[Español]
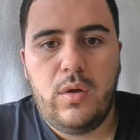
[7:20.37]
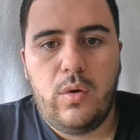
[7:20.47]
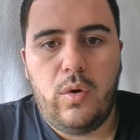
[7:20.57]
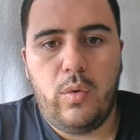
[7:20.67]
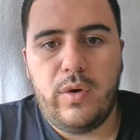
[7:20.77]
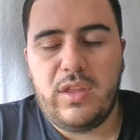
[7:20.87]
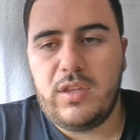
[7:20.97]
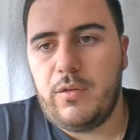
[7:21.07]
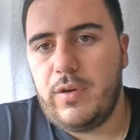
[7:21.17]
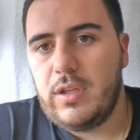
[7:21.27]
o una
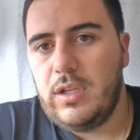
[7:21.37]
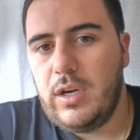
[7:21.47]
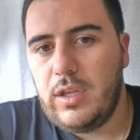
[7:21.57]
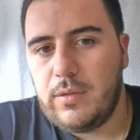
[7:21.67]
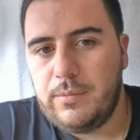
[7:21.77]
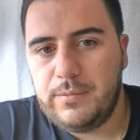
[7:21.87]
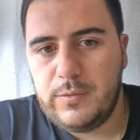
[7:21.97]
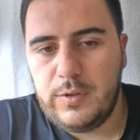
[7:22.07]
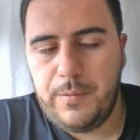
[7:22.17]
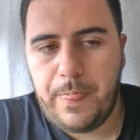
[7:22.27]
interfaz de red.
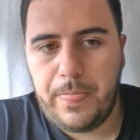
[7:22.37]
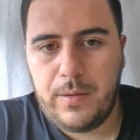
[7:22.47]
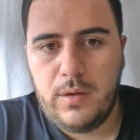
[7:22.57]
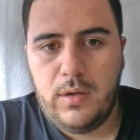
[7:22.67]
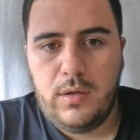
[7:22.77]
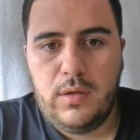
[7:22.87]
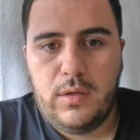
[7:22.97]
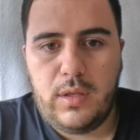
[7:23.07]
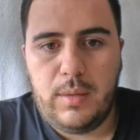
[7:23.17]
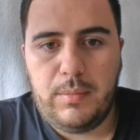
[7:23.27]

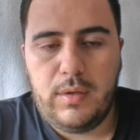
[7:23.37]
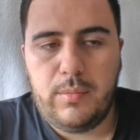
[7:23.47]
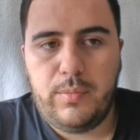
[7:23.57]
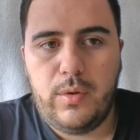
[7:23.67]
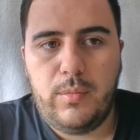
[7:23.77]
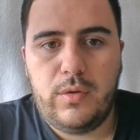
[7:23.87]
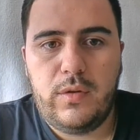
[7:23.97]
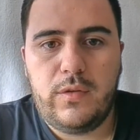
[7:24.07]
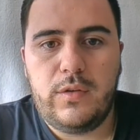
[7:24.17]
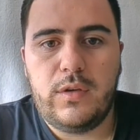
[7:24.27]
También podemos
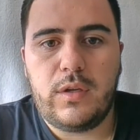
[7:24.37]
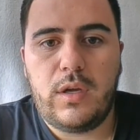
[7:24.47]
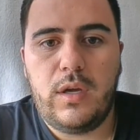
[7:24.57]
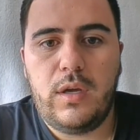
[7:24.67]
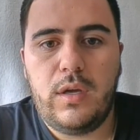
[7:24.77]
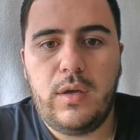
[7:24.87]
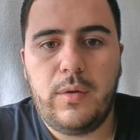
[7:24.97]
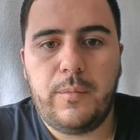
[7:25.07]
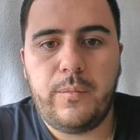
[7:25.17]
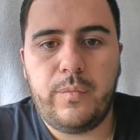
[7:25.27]
decir que
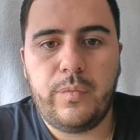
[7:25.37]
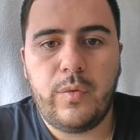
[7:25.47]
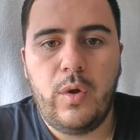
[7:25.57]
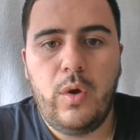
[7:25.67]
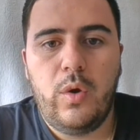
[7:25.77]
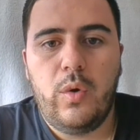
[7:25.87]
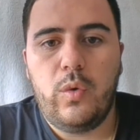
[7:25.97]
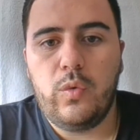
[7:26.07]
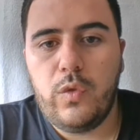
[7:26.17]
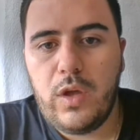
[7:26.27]

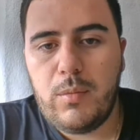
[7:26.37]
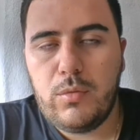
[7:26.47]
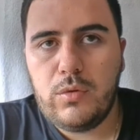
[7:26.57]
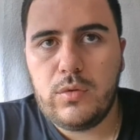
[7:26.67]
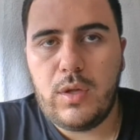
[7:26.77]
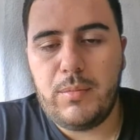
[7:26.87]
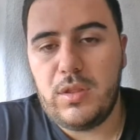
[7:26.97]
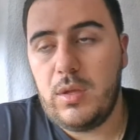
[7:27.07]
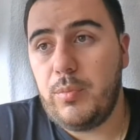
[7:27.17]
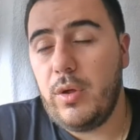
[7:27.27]
un daemon también
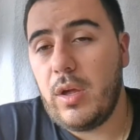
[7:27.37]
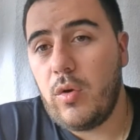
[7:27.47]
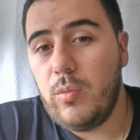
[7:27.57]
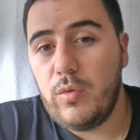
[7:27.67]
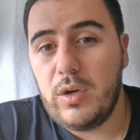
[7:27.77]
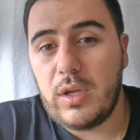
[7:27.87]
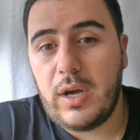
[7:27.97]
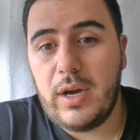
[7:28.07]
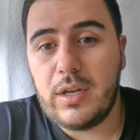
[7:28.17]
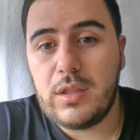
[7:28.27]
se puede
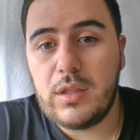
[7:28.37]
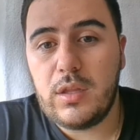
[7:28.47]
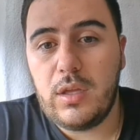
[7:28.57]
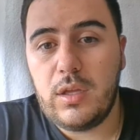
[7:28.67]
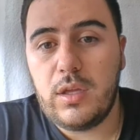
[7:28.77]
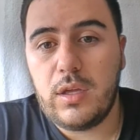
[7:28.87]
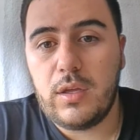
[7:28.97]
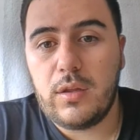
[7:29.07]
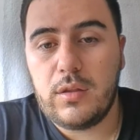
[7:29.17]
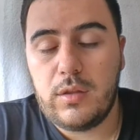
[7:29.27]
comunicar, eh,
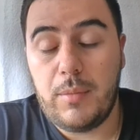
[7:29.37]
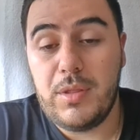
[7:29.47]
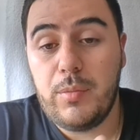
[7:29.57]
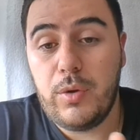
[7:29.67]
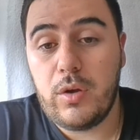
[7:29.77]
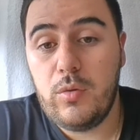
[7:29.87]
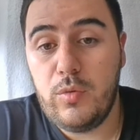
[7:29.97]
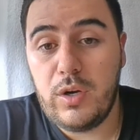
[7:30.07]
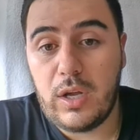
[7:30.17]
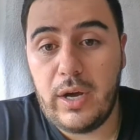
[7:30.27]
también se puede
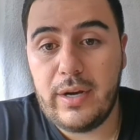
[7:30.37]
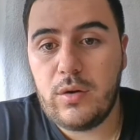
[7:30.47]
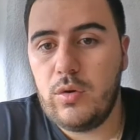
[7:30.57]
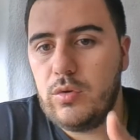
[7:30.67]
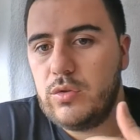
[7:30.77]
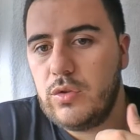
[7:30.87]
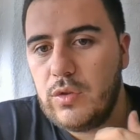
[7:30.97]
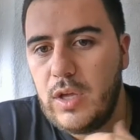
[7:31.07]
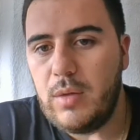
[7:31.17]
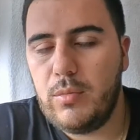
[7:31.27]
comunicar con otro
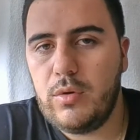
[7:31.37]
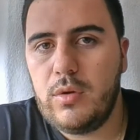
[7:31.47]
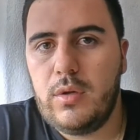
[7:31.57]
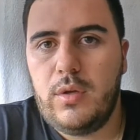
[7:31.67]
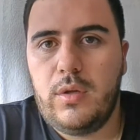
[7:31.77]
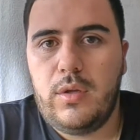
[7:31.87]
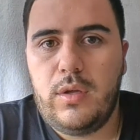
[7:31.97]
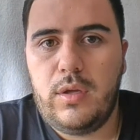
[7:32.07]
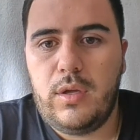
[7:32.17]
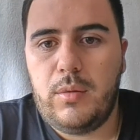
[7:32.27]
daemon
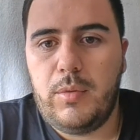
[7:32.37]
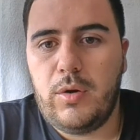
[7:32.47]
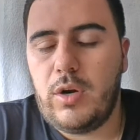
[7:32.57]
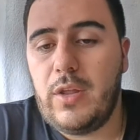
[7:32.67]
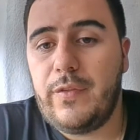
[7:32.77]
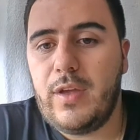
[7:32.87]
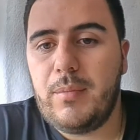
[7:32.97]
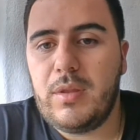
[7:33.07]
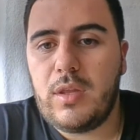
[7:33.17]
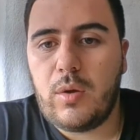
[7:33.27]

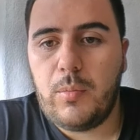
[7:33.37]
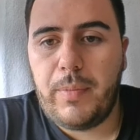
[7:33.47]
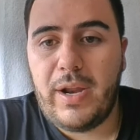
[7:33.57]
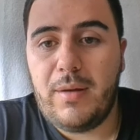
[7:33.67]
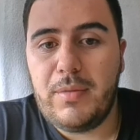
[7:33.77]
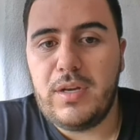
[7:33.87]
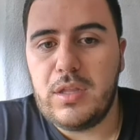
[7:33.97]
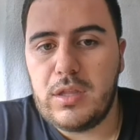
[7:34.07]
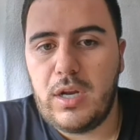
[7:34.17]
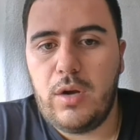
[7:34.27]
relativamente para
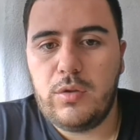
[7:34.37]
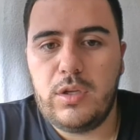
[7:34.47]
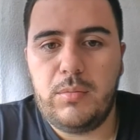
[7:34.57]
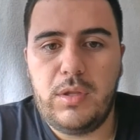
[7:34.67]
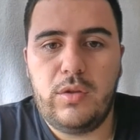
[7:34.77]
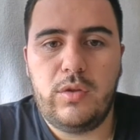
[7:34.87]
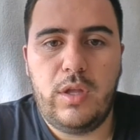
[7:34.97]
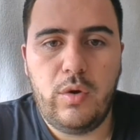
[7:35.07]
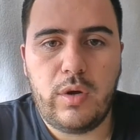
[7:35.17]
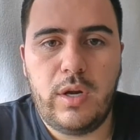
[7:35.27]
administrar los servicios de
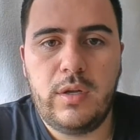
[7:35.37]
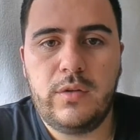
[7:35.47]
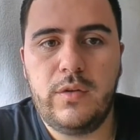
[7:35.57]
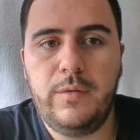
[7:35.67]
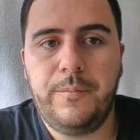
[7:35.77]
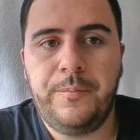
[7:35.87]
Docker. ¿sí?